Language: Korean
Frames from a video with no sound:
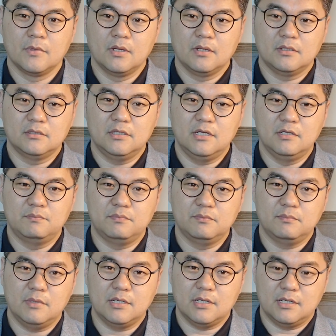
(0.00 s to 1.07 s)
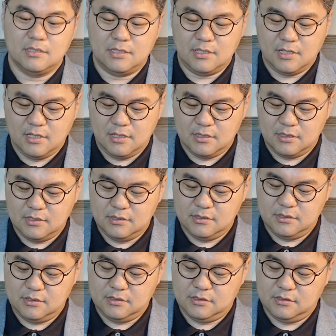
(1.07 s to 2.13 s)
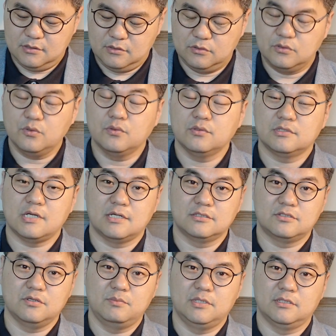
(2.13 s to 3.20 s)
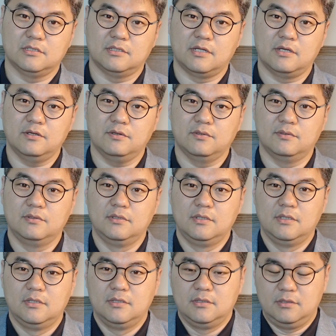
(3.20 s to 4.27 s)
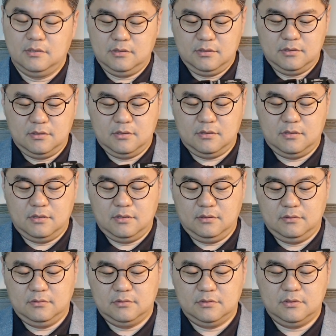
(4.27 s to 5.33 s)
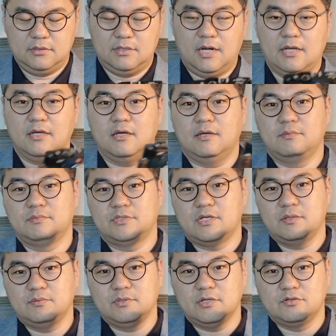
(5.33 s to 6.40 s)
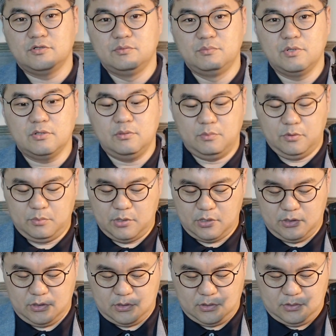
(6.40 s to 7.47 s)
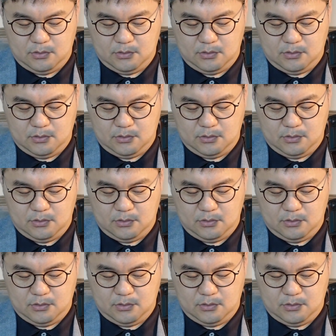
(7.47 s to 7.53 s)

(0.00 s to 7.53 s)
근데 이뿐만 아니라 그 또 장점이 있는데요. 어, 라이카 엠 세븐의 뒷면을 보면